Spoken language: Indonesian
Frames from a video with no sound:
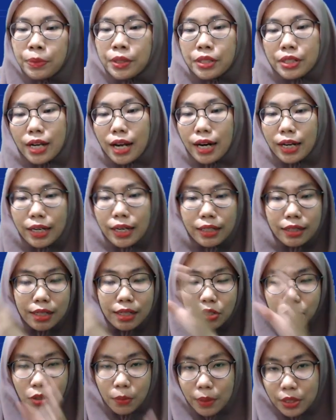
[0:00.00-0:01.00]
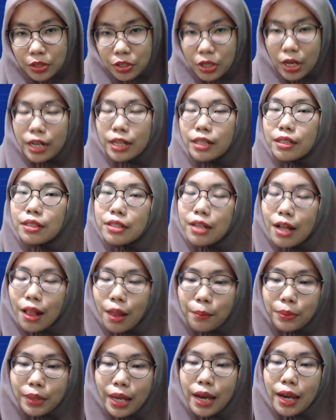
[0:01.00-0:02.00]
Sekarang kita coba cari di
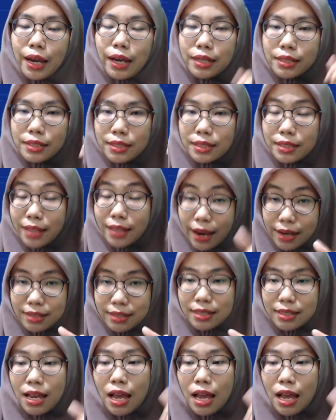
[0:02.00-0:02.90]
dalam teks, teks